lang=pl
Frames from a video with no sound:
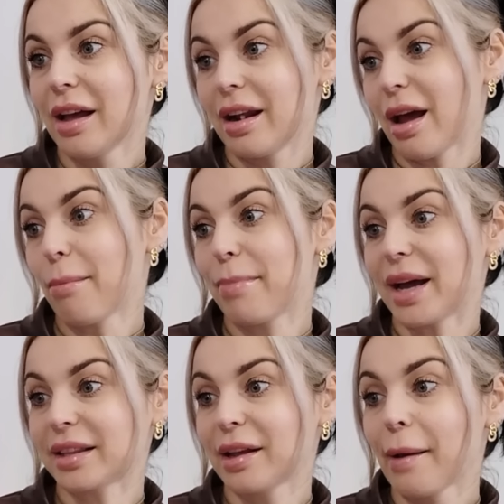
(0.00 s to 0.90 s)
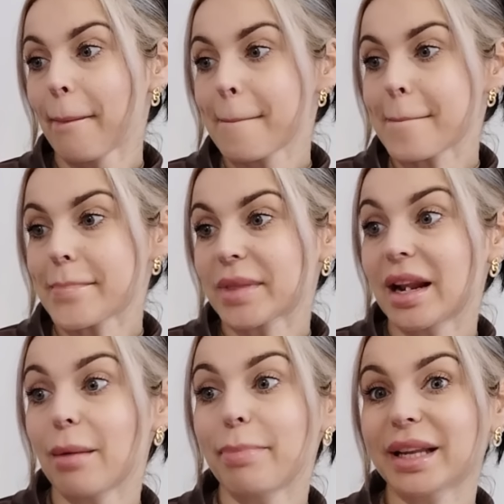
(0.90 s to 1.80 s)
Lampart Mm,
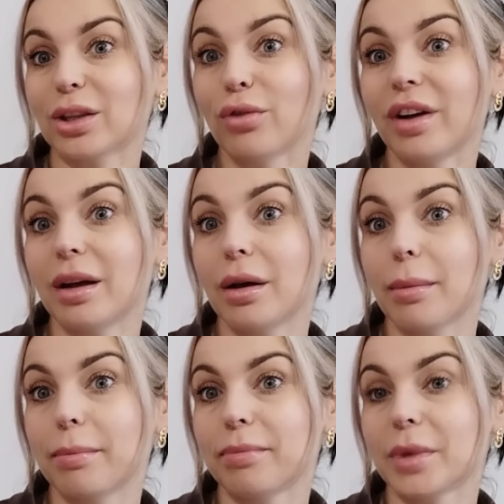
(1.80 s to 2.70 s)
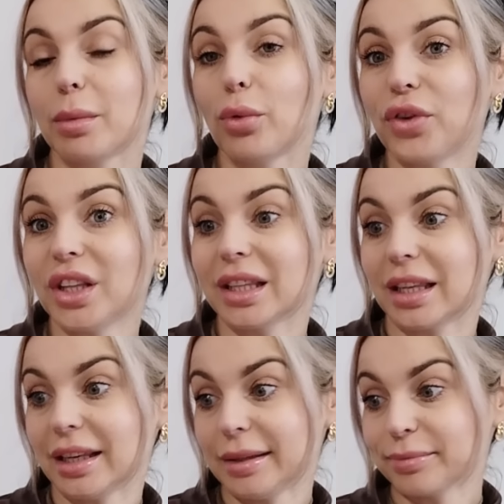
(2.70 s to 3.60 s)
lampertowe
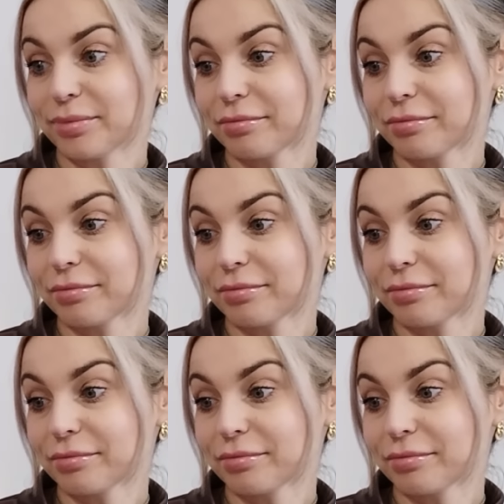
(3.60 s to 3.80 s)
muffinki.